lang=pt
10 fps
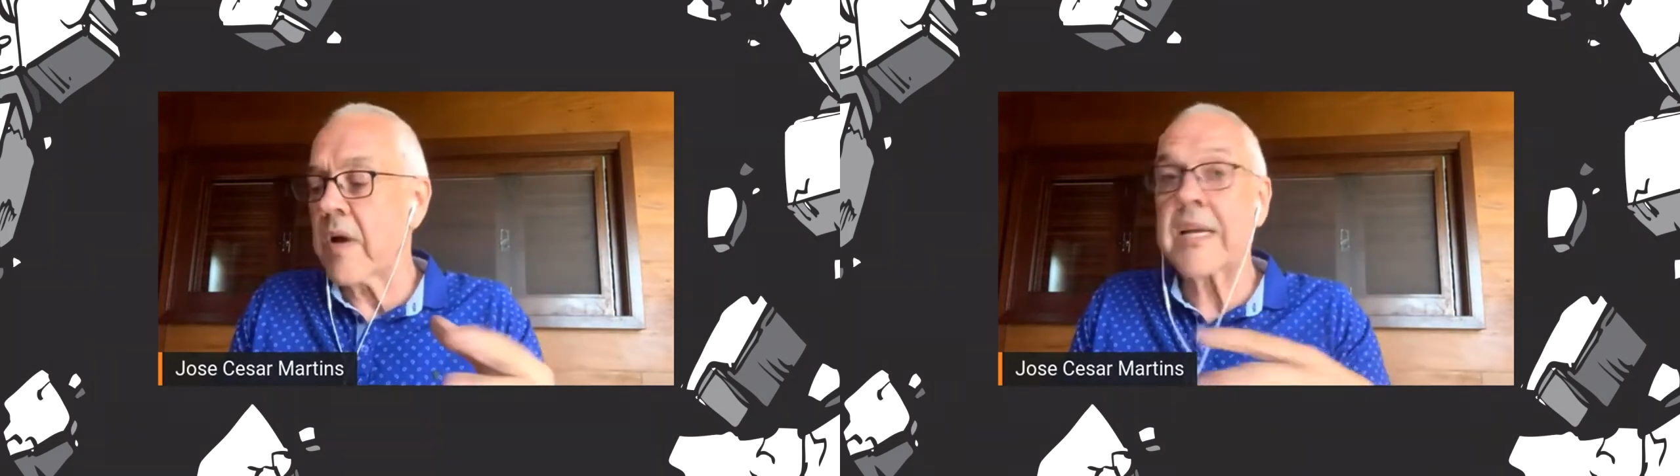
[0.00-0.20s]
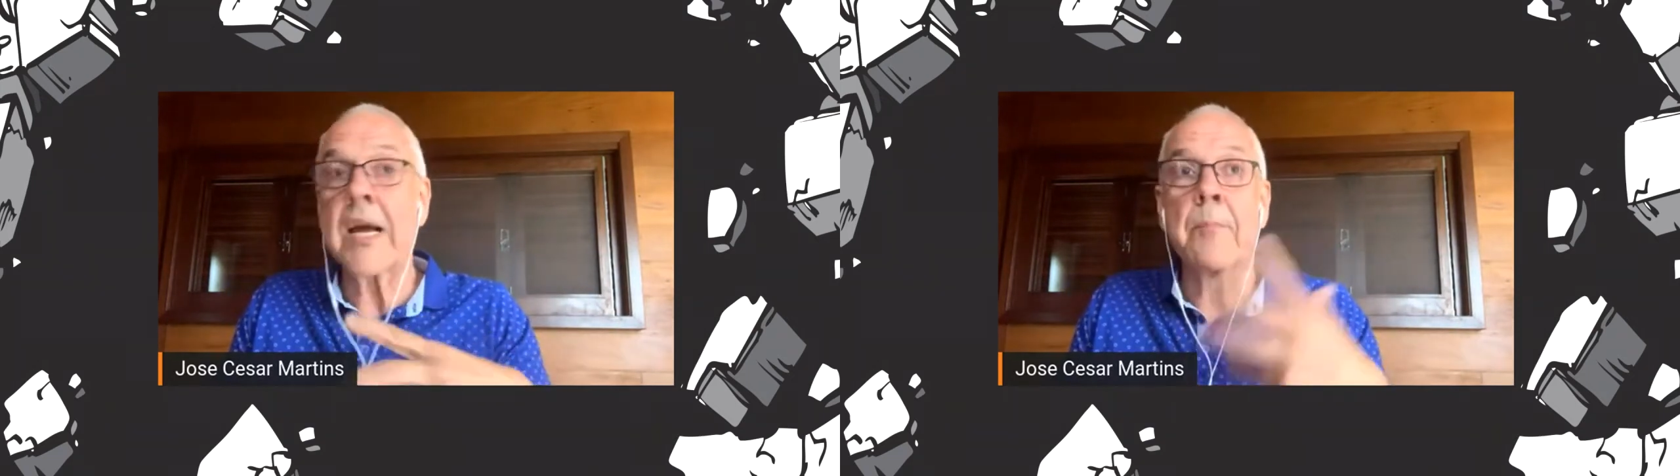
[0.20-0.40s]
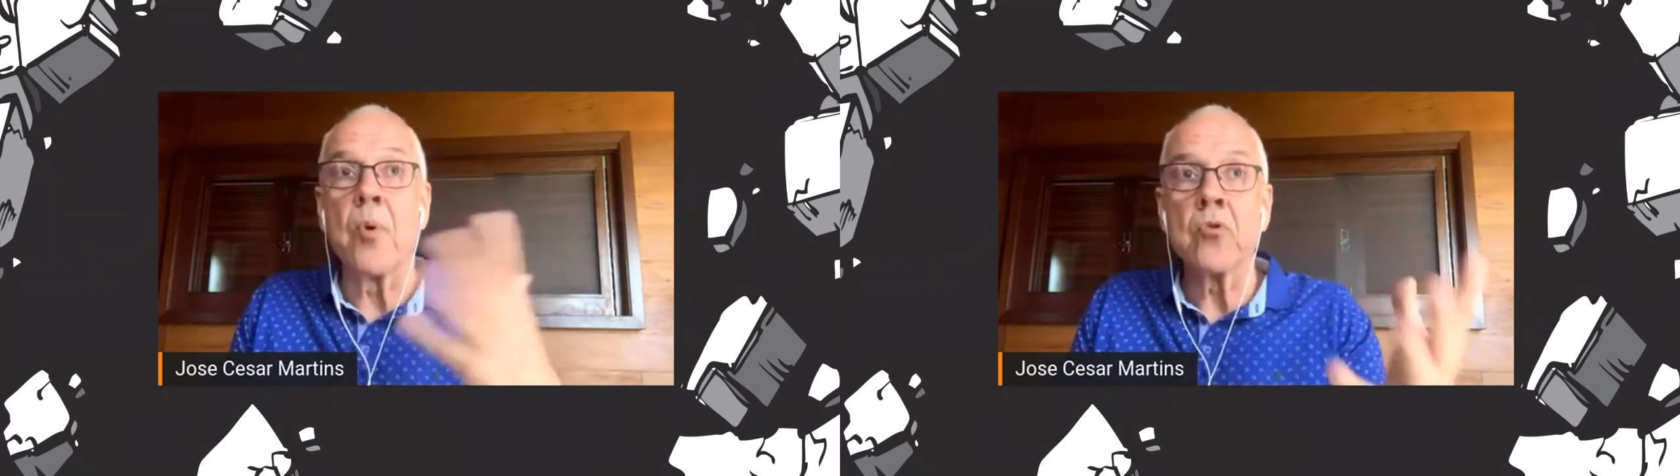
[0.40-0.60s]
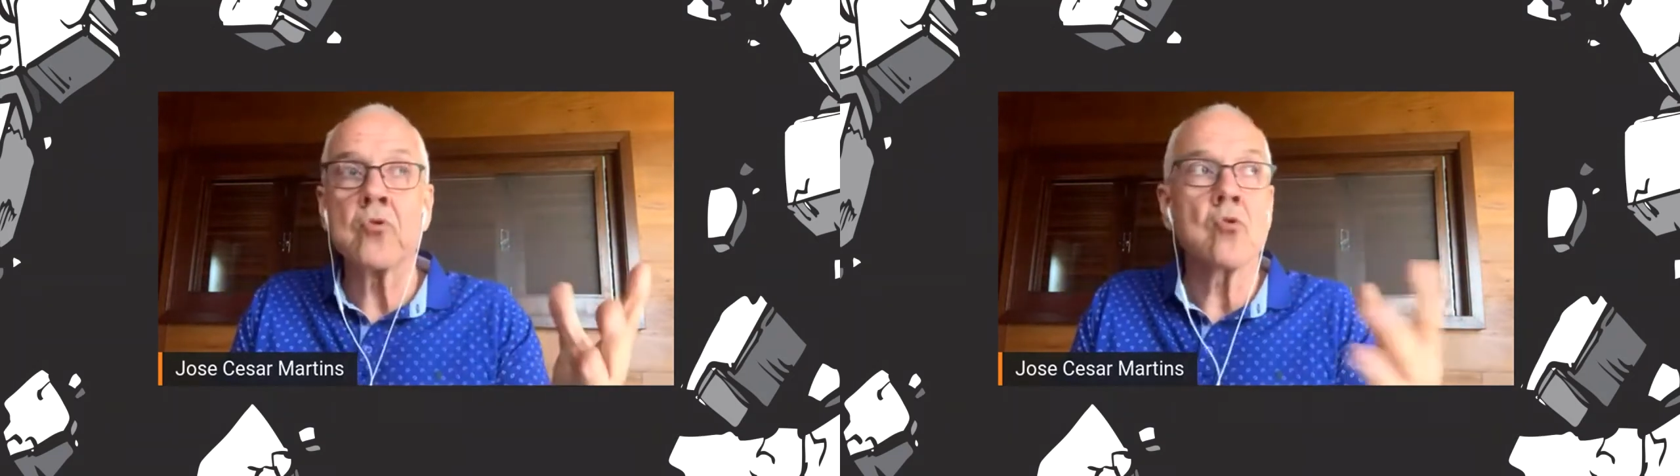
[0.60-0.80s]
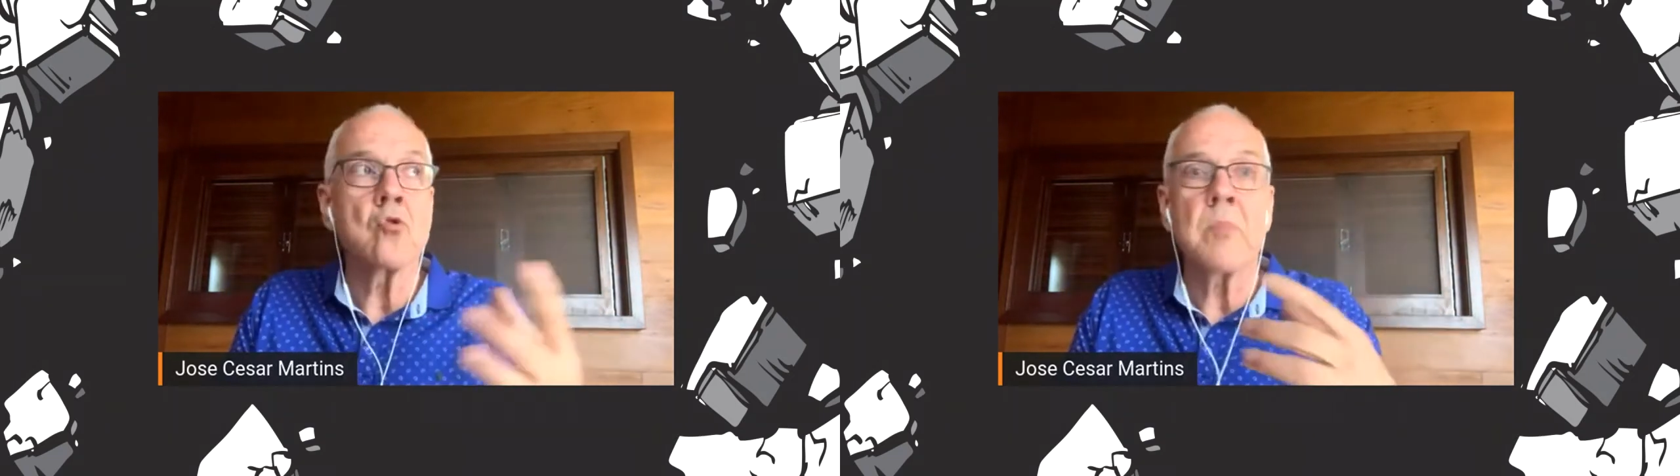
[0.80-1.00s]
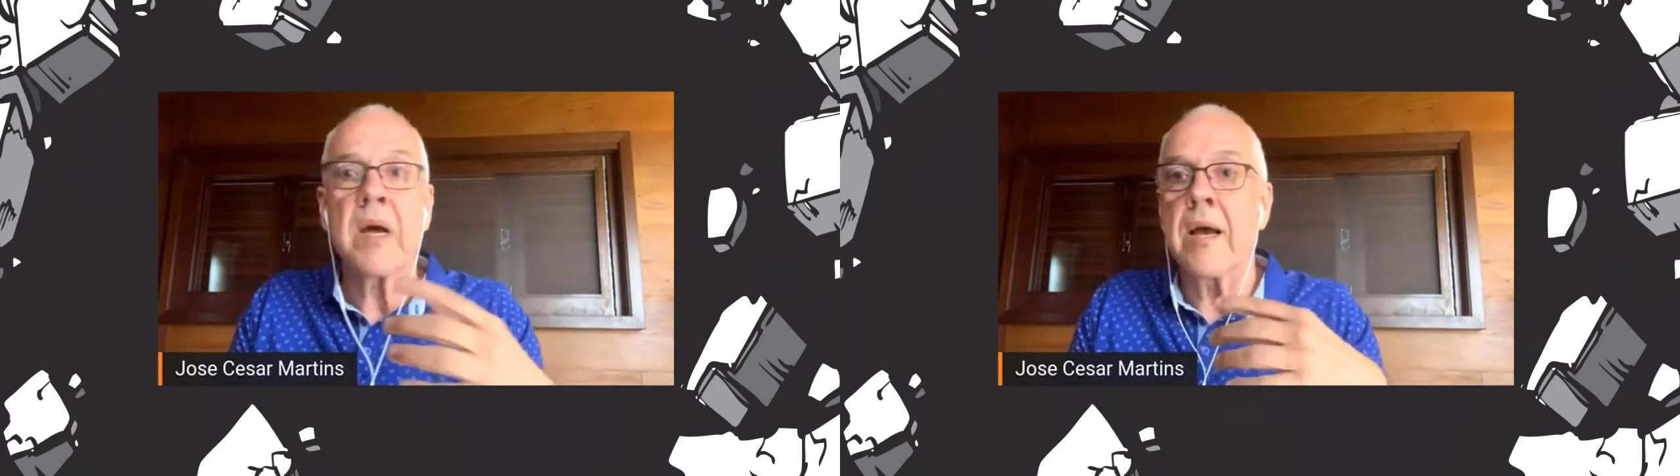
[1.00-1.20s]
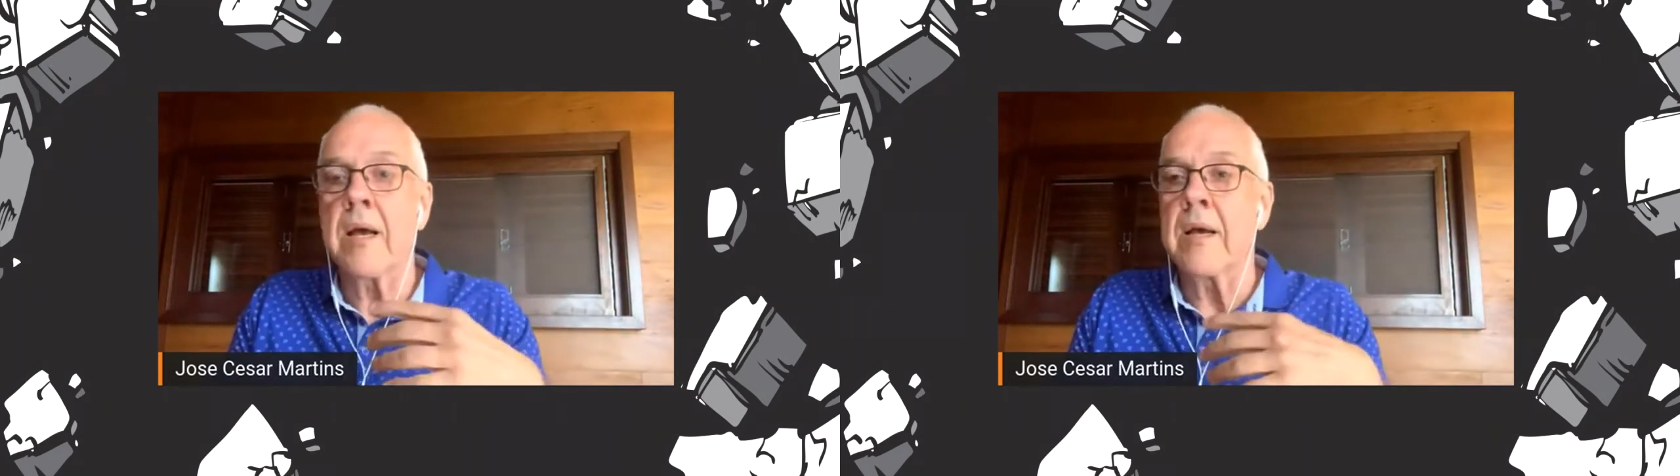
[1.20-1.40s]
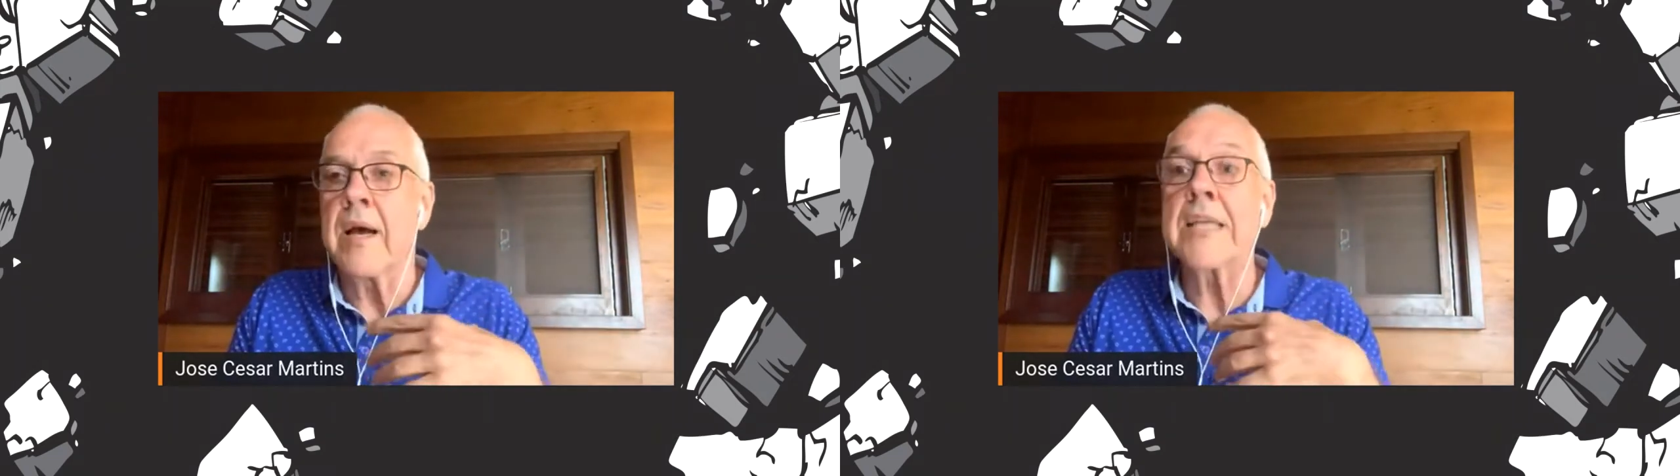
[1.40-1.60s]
arcabouço de uma